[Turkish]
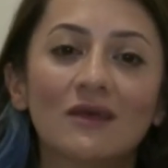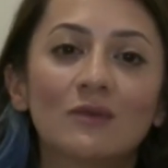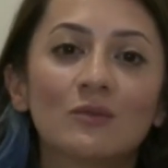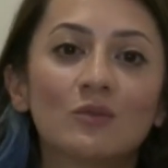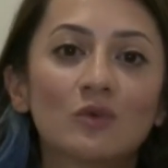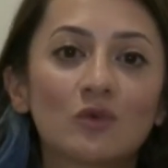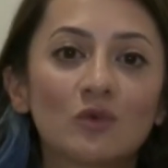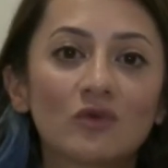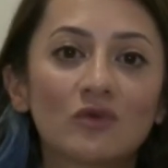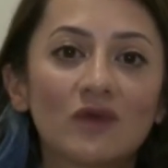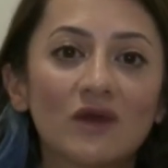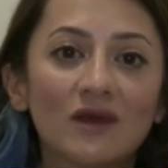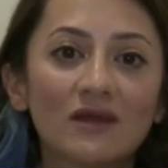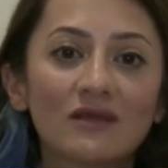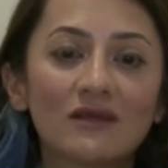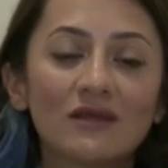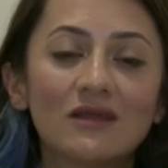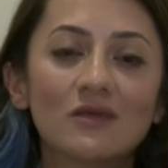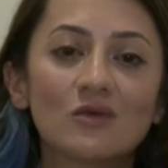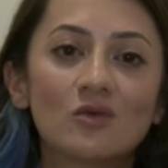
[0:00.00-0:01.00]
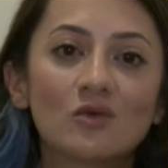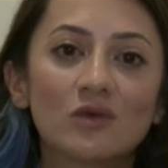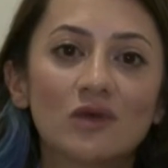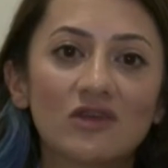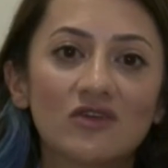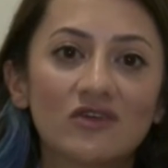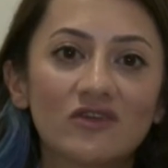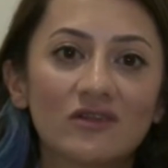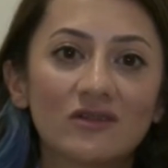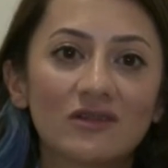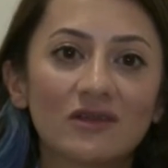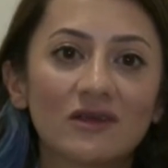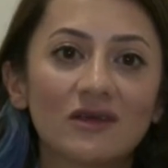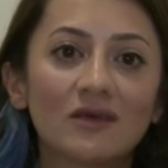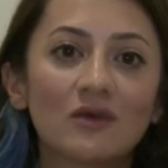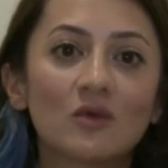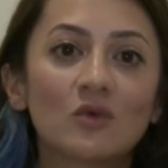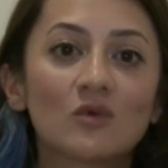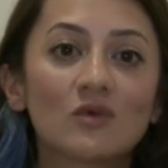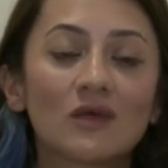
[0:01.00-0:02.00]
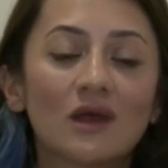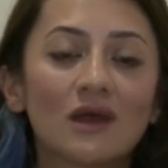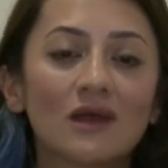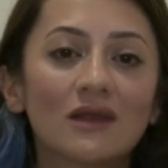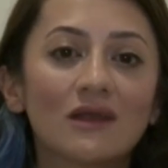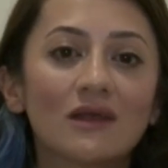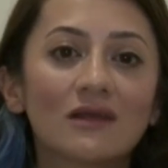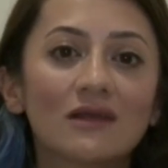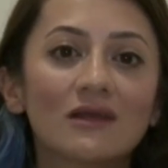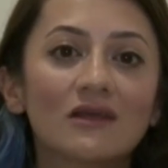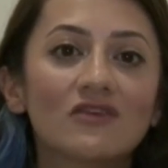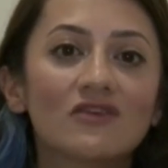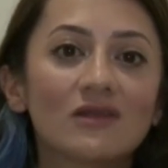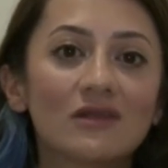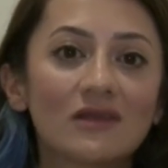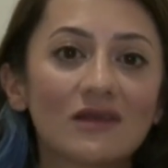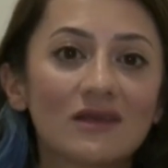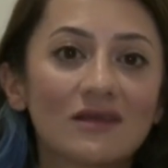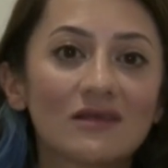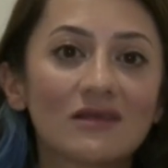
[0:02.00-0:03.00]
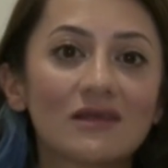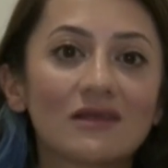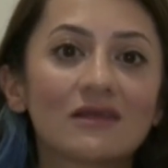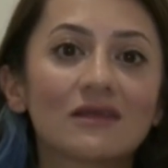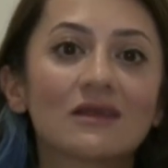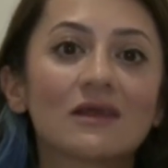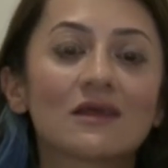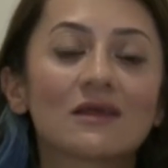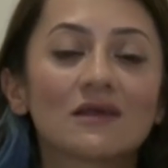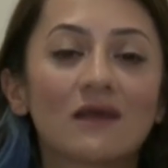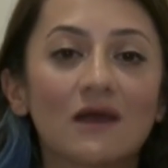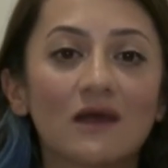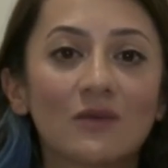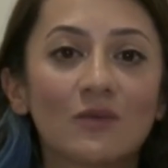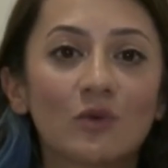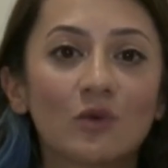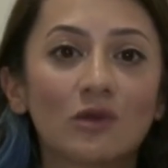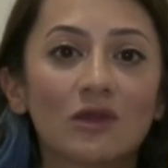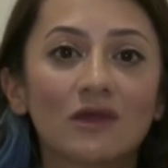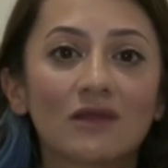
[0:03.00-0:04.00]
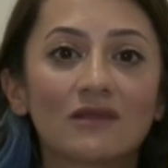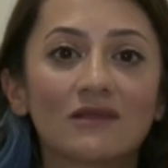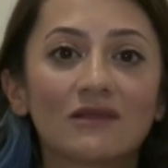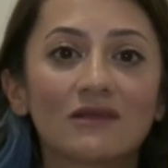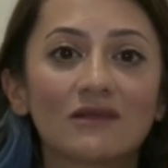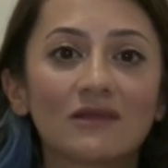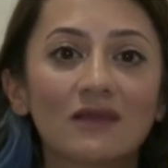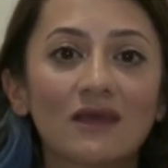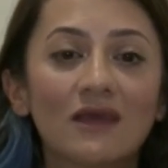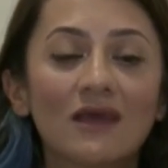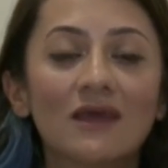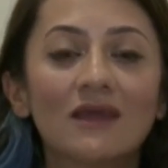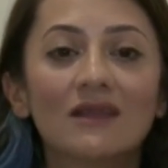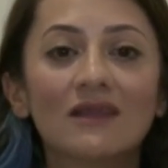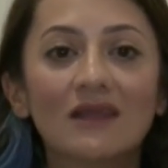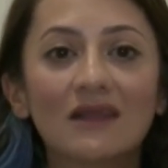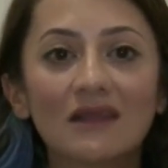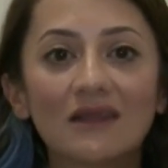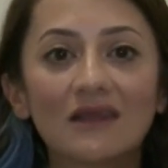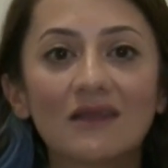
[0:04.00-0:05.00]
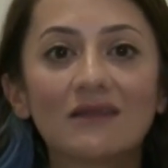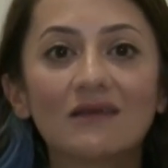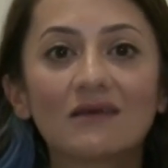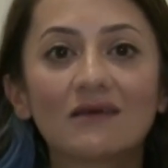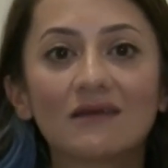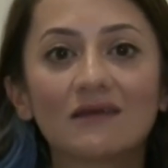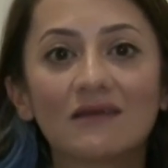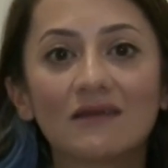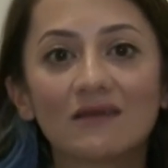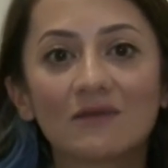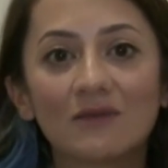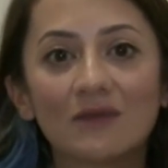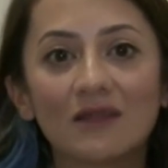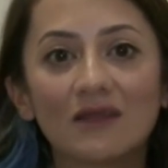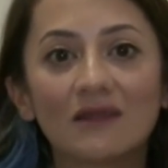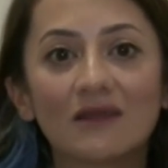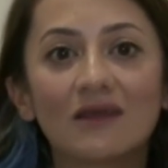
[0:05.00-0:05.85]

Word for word: Bu tatil sürecinde özellikle cilt hastalığına sahip olanların nelere dikkat etmeleri